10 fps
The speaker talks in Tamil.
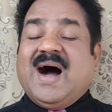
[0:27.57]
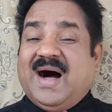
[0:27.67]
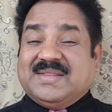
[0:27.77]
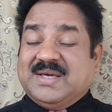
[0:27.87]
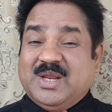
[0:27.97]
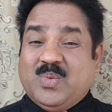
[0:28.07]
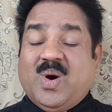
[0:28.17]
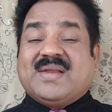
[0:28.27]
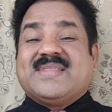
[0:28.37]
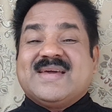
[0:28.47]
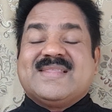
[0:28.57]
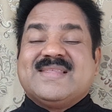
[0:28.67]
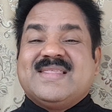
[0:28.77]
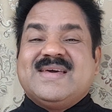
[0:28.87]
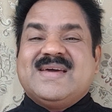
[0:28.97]
அதிலே வார்த்தை
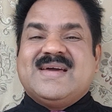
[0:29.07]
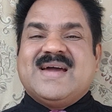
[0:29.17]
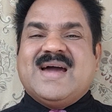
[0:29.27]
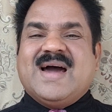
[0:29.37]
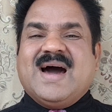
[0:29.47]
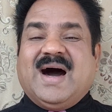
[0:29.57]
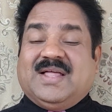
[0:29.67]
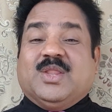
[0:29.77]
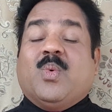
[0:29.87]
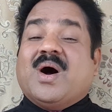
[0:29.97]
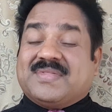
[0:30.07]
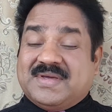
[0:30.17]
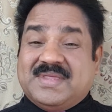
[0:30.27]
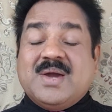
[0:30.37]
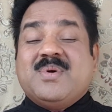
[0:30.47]
இருந்தது அந்த வார்த்தை
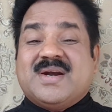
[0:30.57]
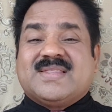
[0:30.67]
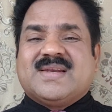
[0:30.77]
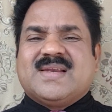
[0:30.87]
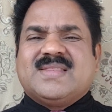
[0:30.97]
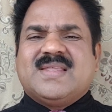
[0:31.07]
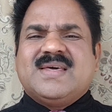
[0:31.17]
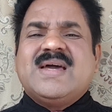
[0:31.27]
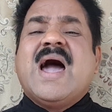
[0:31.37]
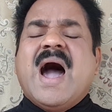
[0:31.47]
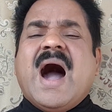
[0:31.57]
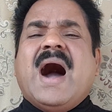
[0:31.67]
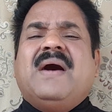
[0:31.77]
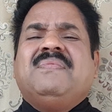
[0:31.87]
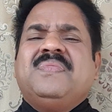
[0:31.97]
தேவனிடத்தில் இருந்தது
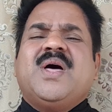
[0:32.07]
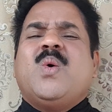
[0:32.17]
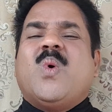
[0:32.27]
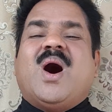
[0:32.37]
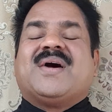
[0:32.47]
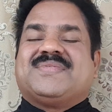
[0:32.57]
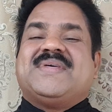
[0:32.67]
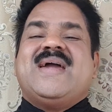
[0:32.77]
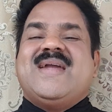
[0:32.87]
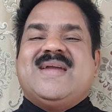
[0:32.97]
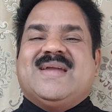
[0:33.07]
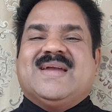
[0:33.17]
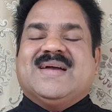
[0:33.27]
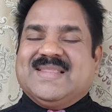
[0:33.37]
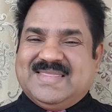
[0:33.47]
அந்த வார்த்தை
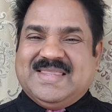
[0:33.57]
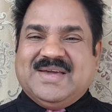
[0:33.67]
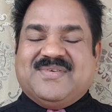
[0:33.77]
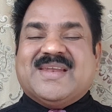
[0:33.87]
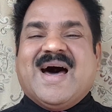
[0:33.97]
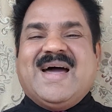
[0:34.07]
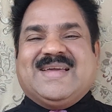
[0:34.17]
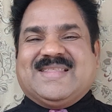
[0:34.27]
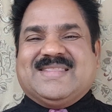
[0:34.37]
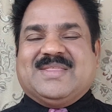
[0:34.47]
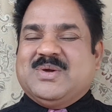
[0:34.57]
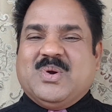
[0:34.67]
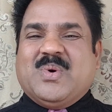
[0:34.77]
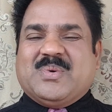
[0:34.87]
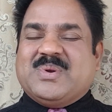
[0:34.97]
தேவனாக இருந்தது
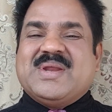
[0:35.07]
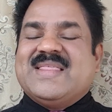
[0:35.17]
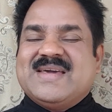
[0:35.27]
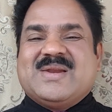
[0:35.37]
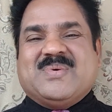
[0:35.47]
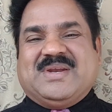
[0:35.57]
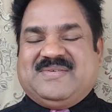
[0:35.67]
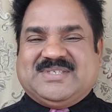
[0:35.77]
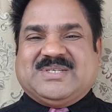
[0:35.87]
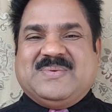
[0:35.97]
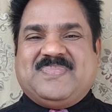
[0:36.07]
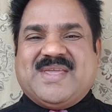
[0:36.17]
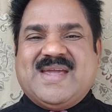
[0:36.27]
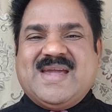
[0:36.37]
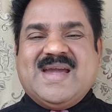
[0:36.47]
யோவான் ஒன்றாம் அதிகாரம் ஒன்றாம் வசனம்
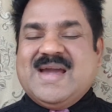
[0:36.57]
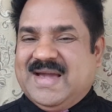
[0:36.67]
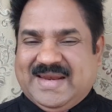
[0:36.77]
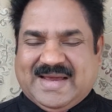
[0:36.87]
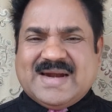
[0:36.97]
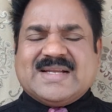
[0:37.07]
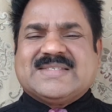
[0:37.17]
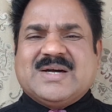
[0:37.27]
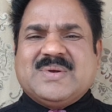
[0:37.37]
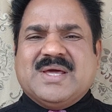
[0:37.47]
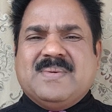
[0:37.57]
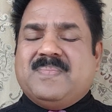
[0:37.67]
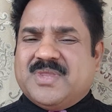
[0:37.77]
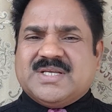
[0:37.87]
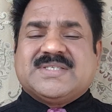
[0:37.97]
என்னை கேட்க சகோதரனே
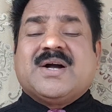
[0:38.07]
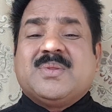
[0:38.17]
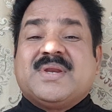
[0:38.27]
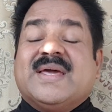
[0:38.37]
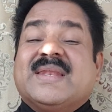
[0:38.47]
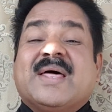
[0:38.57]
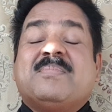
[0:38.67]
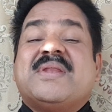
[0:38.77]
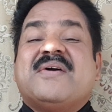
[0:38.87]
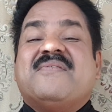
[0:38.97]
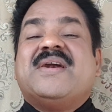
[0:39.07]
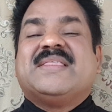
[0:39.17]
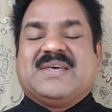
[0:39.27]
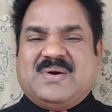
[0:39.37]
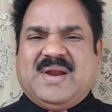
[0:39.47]
சகோதரியை நண்பனை
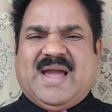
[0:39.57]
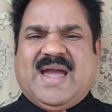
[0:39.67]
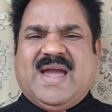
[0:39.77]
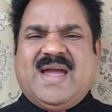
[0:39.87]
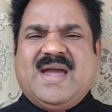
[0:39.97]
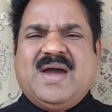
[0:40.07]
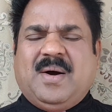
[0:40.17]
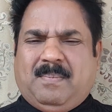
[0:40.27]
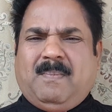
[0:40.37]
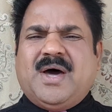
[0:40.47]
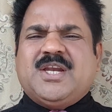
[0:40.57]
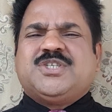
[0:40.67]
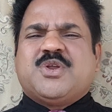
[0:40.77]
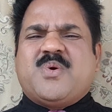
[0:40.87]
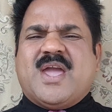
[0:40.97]
விழித்து கொள்ளுங்க
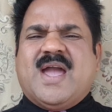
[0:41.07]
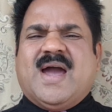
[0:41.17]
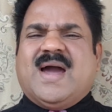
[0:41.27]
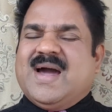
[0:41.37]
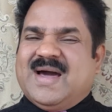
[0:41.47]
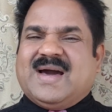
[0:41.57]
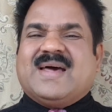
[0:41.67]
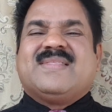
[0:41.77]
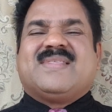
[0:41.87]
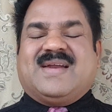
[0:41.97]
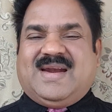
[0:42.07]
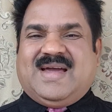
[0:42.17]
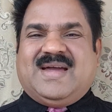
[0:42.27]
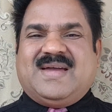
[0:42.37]
மனுஷருடைய கருத்துக்களை